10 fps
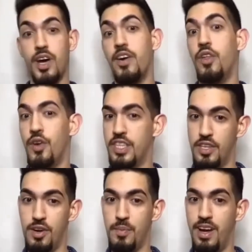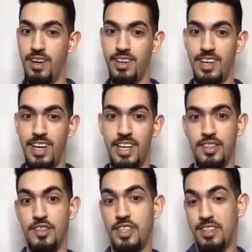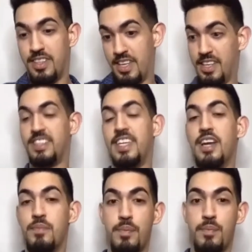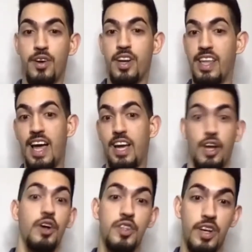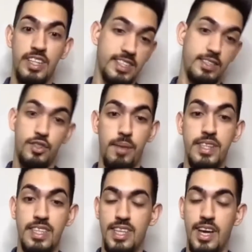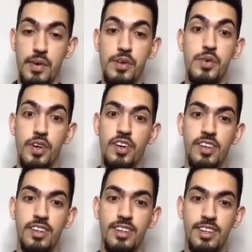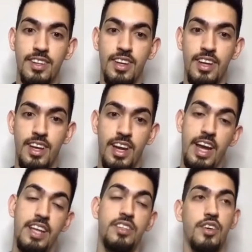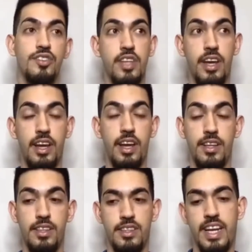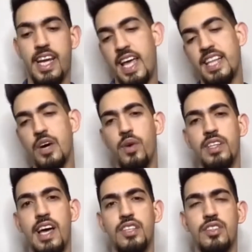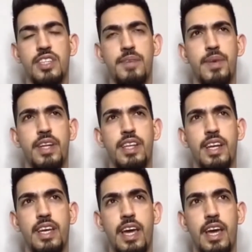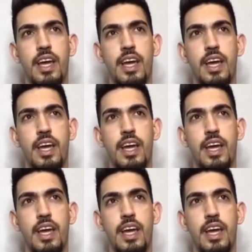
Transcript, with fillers: dos idiomas. Entonces, tienes más prioridad que otro que solamente sabe uno. Entonces, tienes que darte cuenta de eso. Siempre tienes que